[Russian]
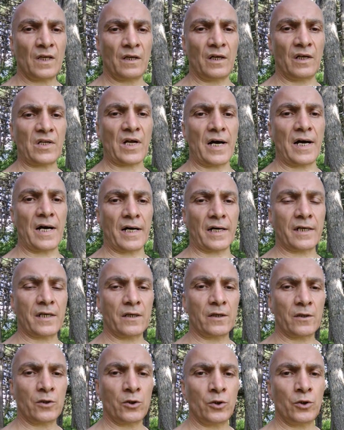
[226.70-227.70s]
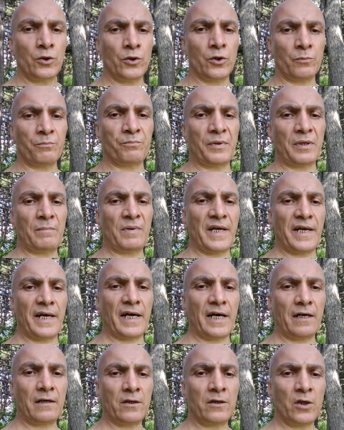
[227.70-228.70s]
Итак, но
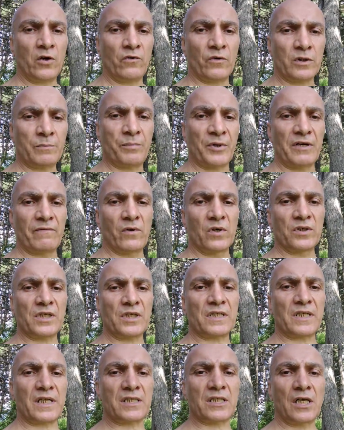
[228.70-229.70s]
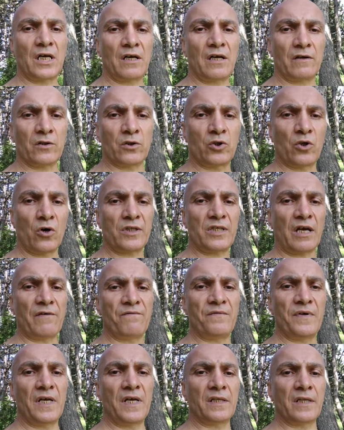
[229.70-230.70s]
Библия вот приводит нас до
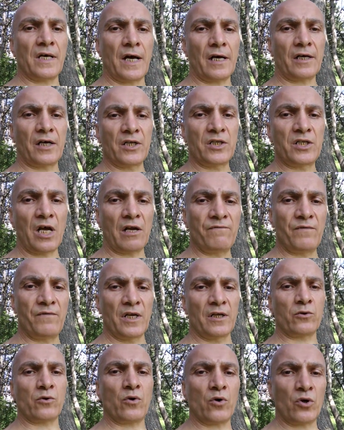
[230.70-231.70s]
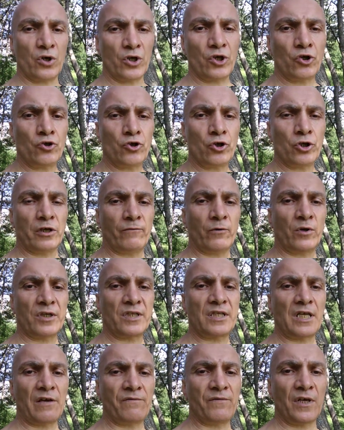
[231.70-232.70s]
Давида, к Давиду. И
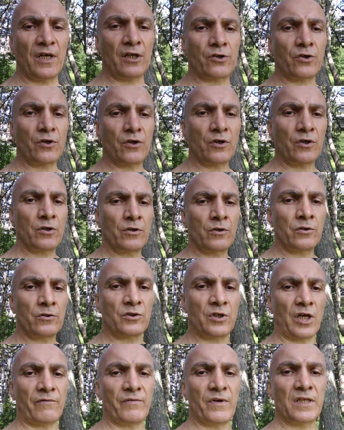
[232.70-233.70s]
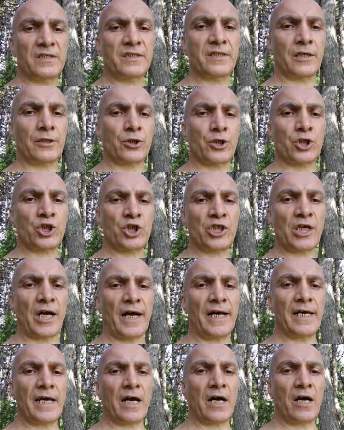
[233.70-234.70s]
вот Давид, Давид
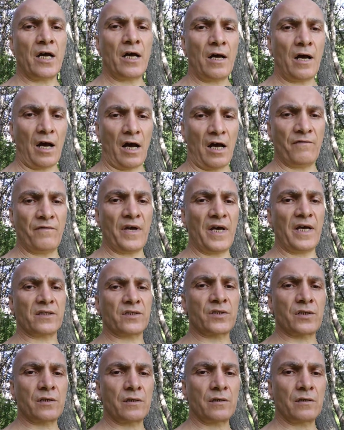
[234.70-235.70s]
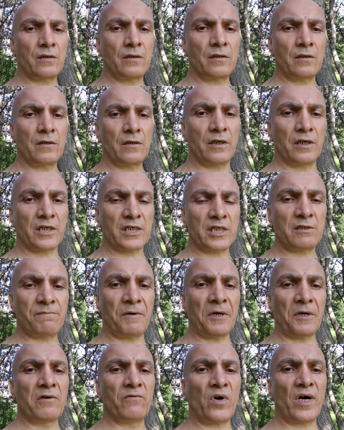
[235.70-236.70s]
защищая овец э,
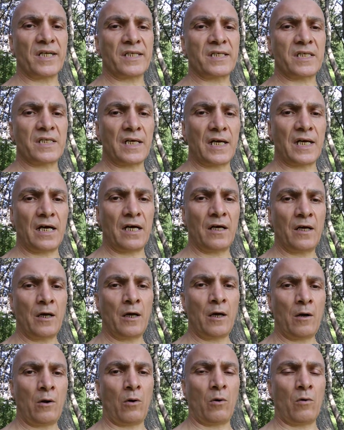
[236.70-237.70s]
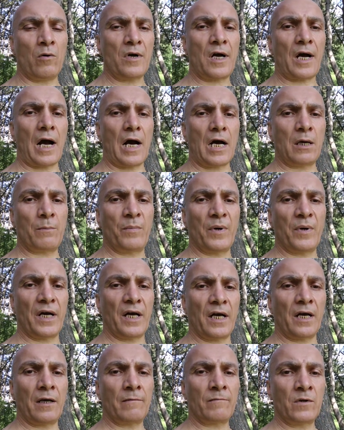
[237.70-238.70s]
своего отца, он как
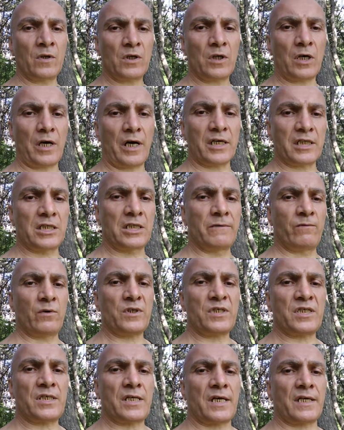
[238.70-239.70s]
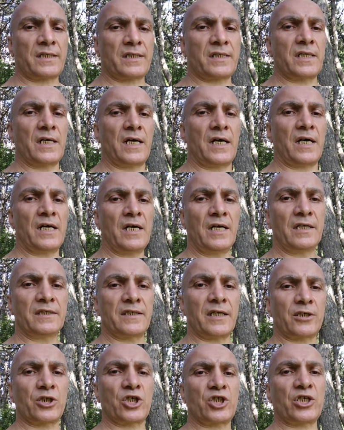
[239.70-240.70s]
бы от всего сердца
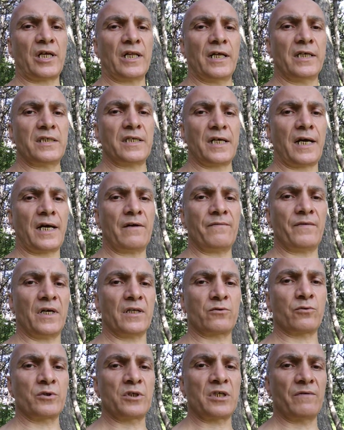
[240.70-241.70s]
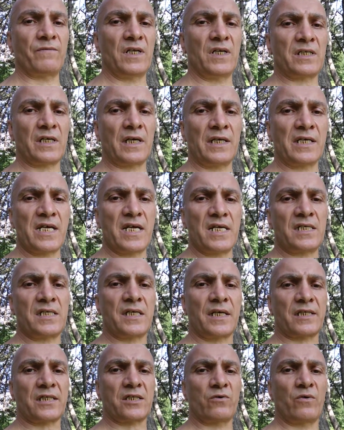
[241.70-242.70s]
зашишал этих овец. Удивительное
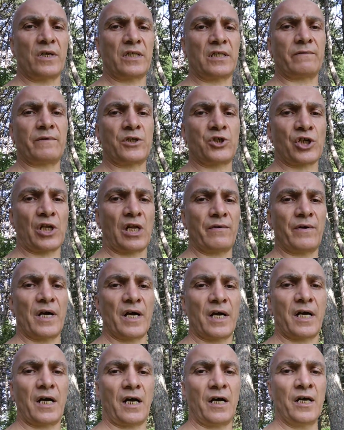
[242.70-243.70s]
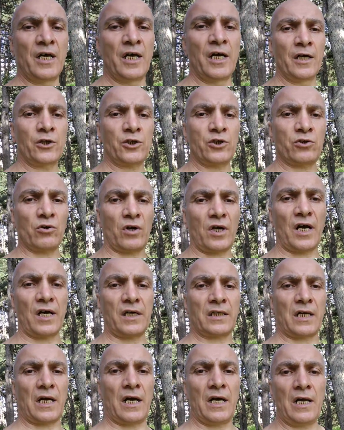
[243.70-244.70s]
сердце у этого человека, что
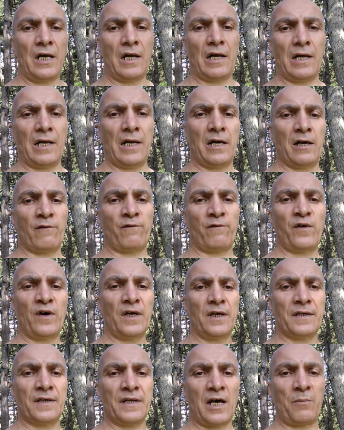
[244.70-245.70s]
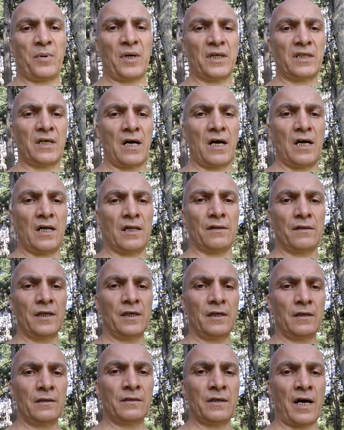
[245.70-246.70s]
когда лев нападал
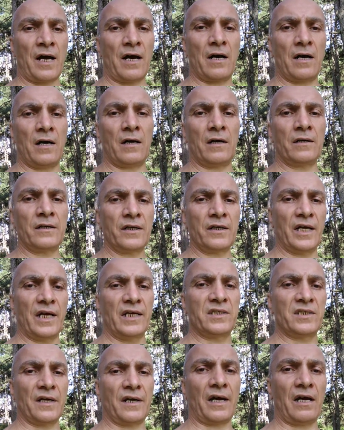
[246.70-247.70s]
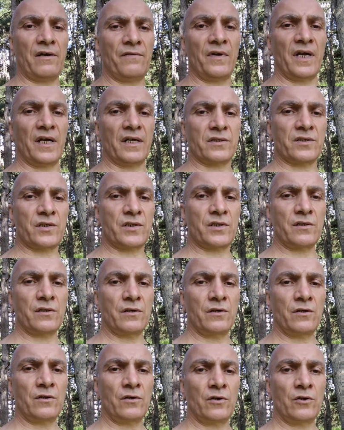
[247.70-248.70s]
на этих овец,
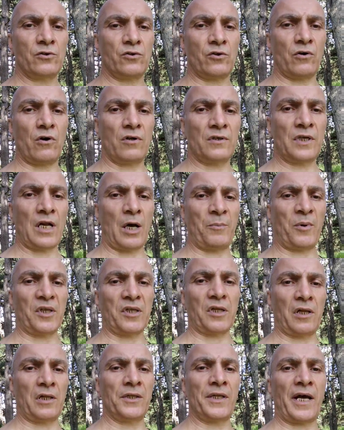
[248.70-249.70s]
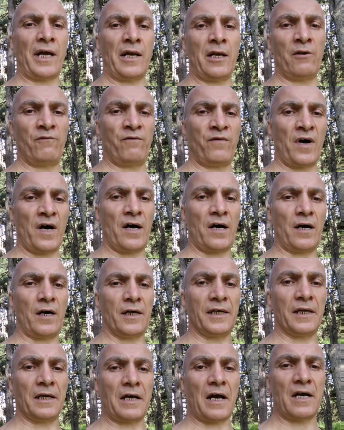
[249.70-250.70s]
то он нападал на льва,
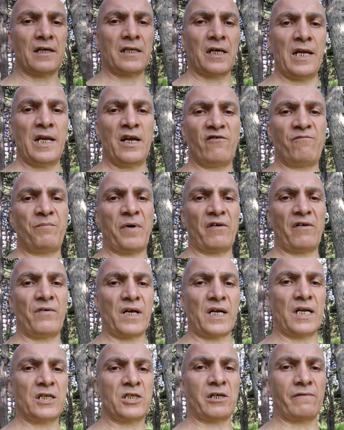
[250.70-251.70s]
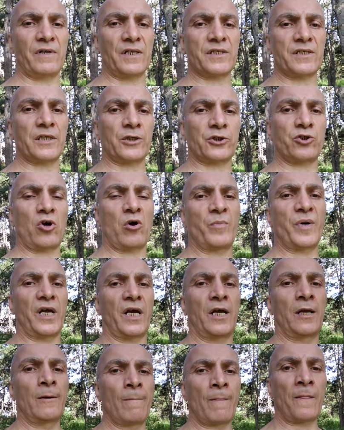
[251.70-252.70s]
и когда лев поворачивался,
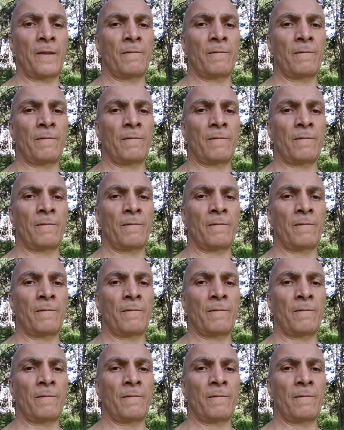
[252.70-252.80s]
чтобы